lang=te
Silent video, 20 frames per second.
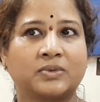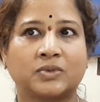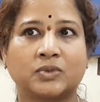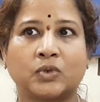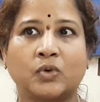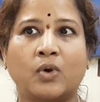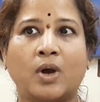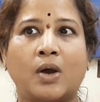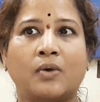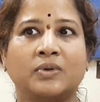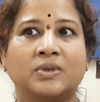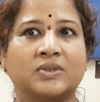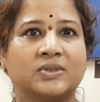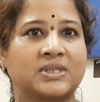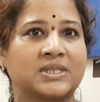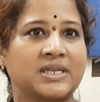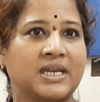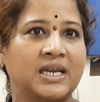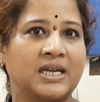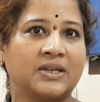త్రూ అవుట్
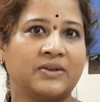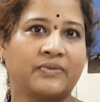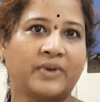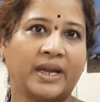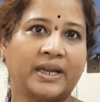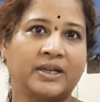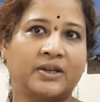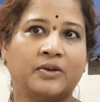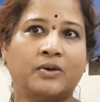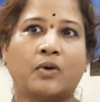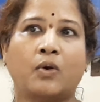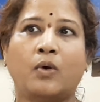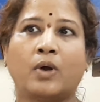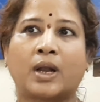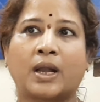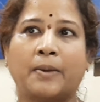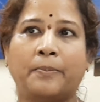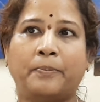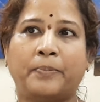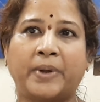స్టేట్ వైడ్
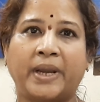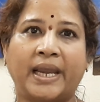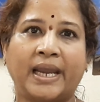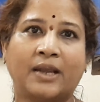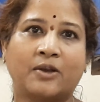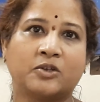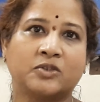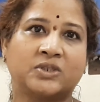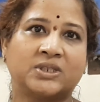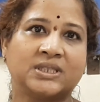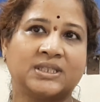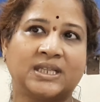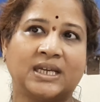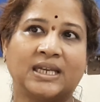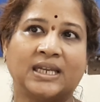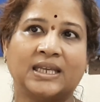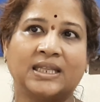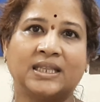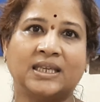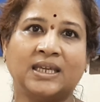ఒక బ్రేక్
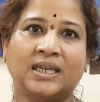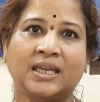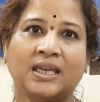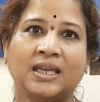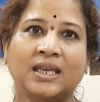వచ్చిందనేది